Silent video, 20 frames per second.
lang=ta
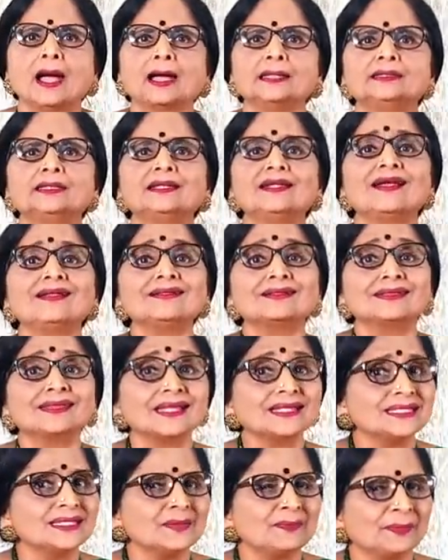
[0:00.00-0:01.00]
அதுதான்
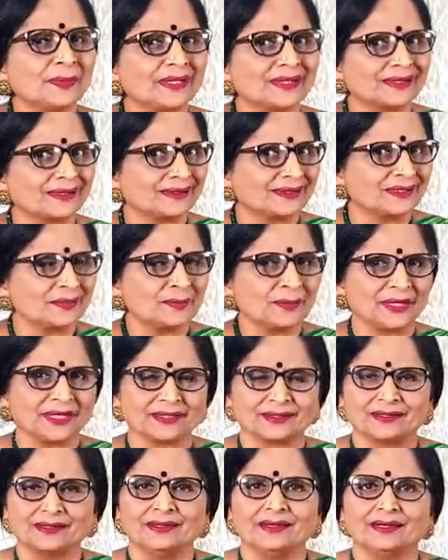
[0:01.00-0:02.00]
டச் பண்ணுறதுன்னு
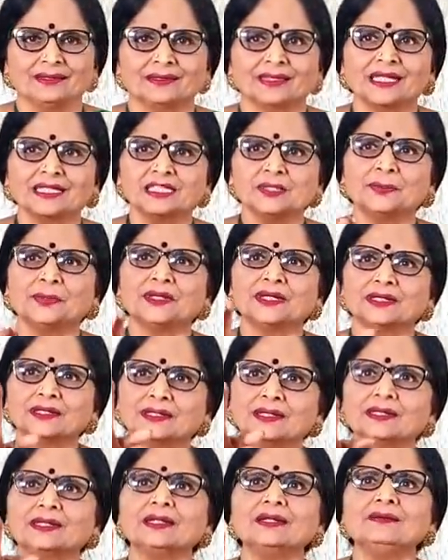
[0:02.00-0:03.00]
பேர் டச்
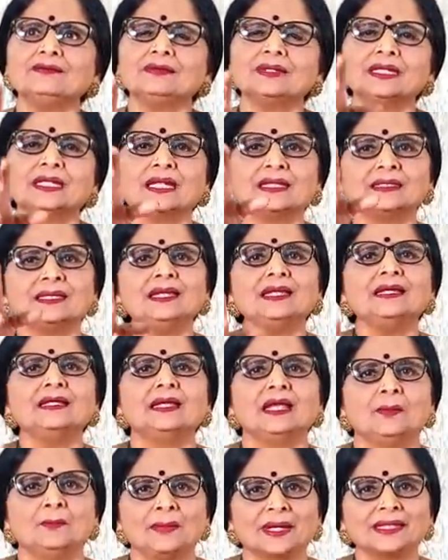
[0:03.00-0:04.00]
பண்ணுறதுங்கிறத வீட்டை அந்த
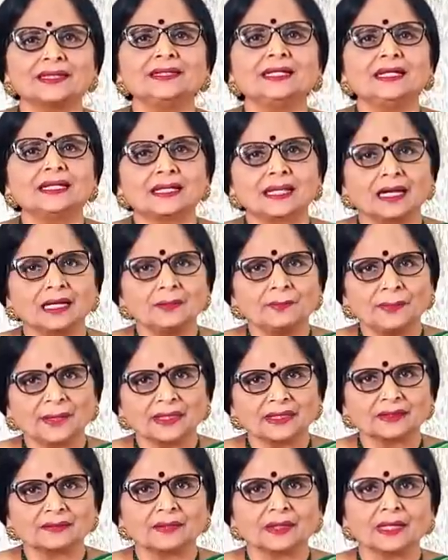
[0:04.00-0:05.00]
மரங்களுக்காக
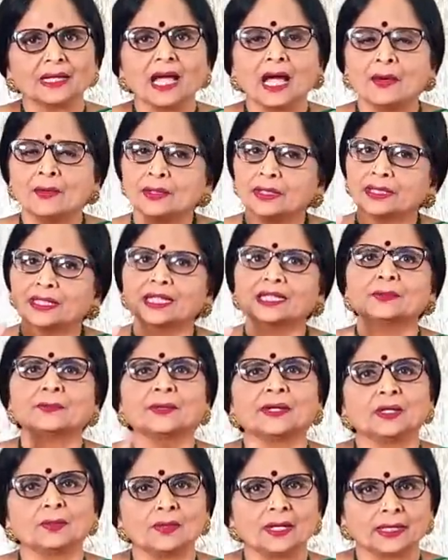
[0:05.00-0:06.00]
பண்ணுவாங்க அவங்க தான் அதை
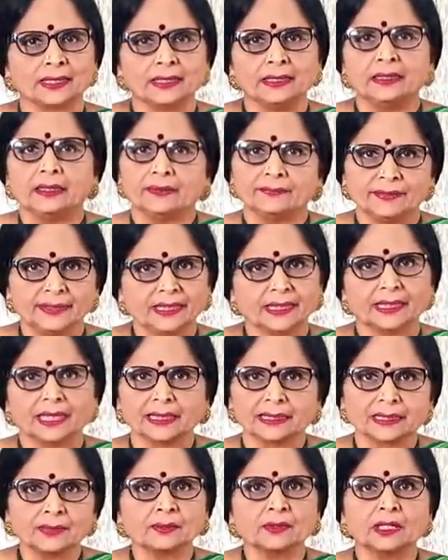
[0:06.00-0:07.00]
பண்ணுவாங்க வீடு
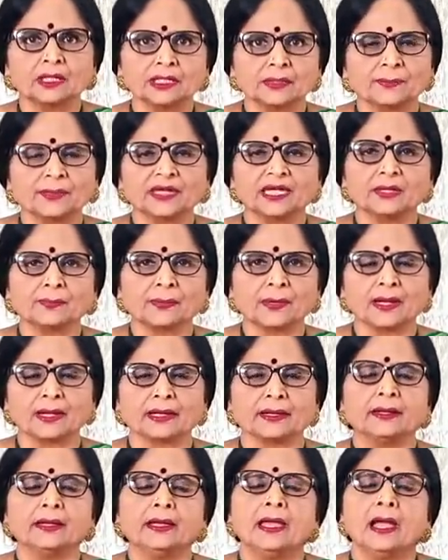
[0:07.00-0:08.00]
கட்டுறவங்க அதை பண்ணியிருப்பாங்க
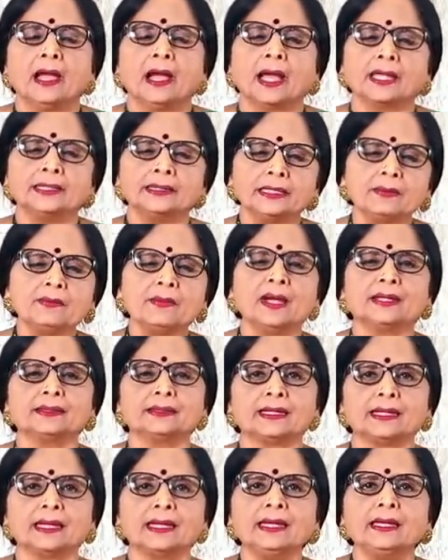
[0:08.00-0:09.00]
அந்த
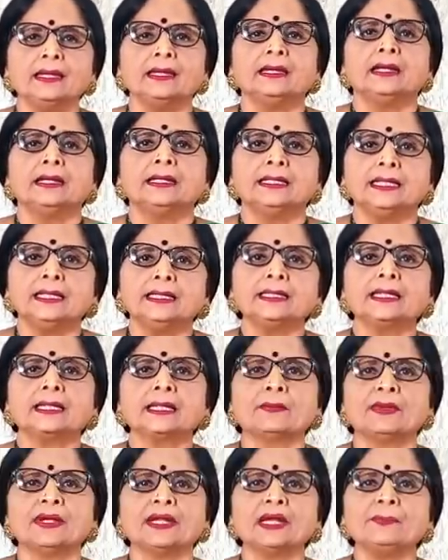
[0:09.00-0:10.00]
மாதிரி இந்த
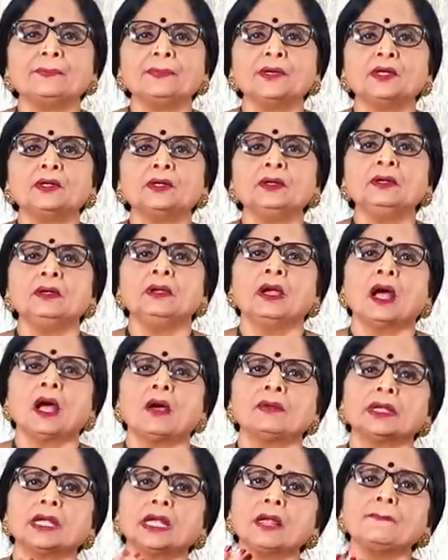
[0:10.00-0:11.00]
நம்ம என்ன பண்ணோம்
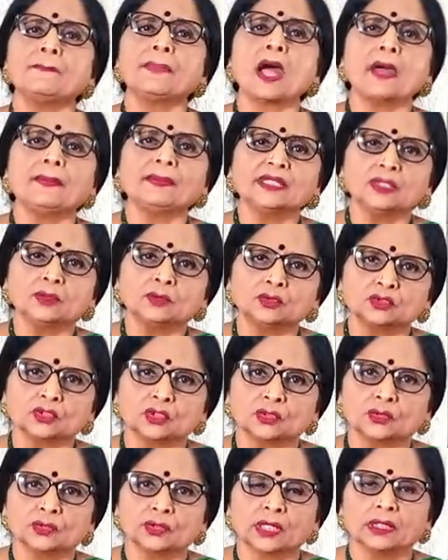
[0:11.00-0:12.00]
அவங்க எல்லாம் பாகத்தை
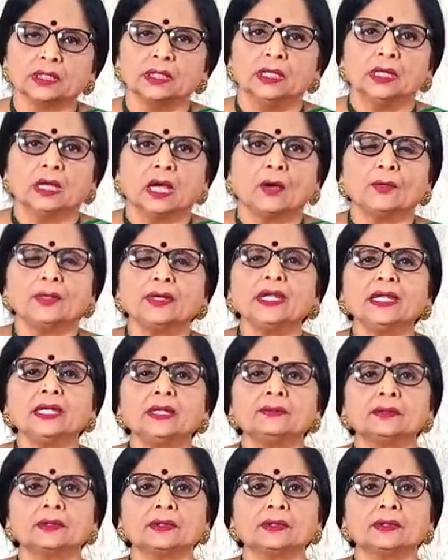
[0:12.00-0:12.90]
கொடுத்துடக்கூடாது அவனே